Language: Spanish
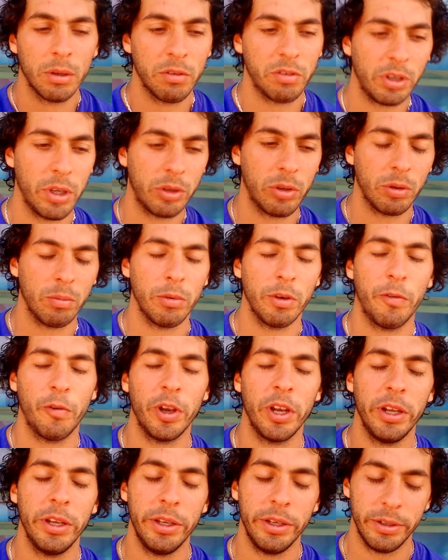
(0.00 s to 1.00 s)
Sí, estoy muy
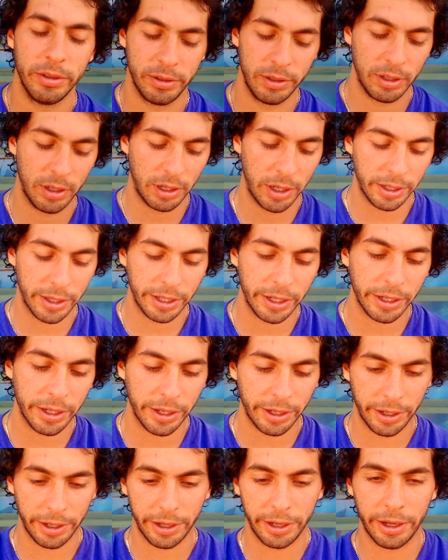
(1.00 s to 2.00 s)
feliz. La verdad
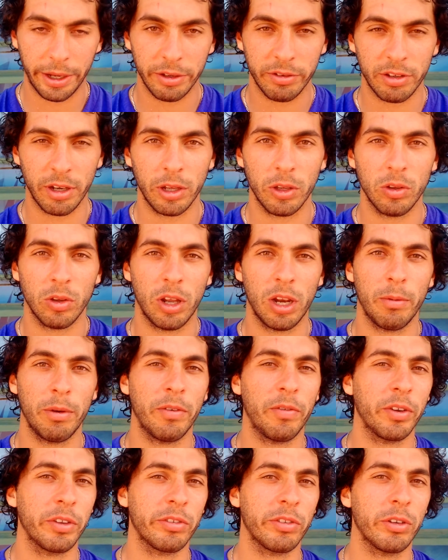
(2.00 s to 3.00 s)
que salió toda a la
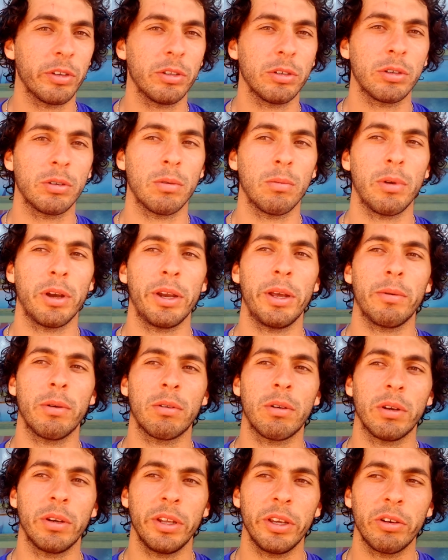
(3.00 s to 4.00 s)
perfección como
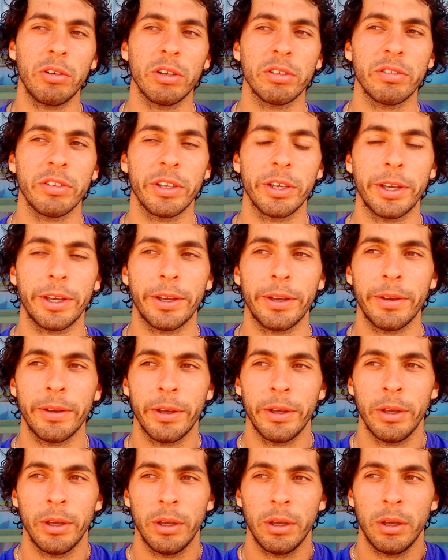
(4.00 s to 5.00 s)
planeamos con Nico, así que
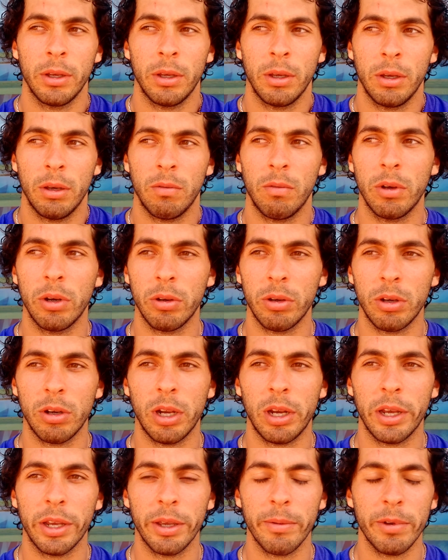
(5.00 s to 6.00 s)
bueno,
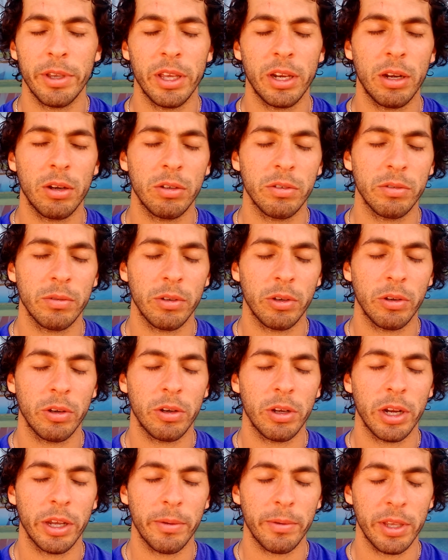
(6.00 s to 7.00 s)
ojalá que mañana
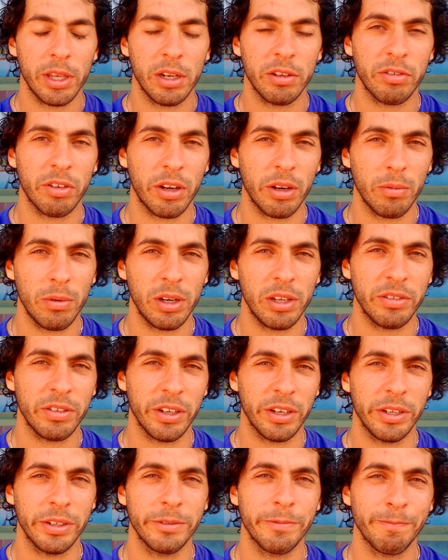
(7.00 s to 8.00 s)
ojalá que mañana cerremos la
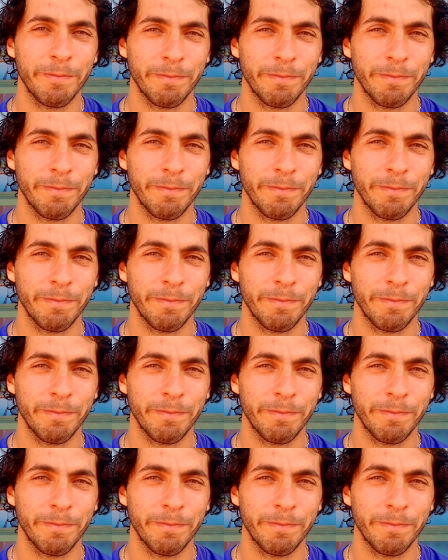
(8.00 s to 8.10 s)
serie.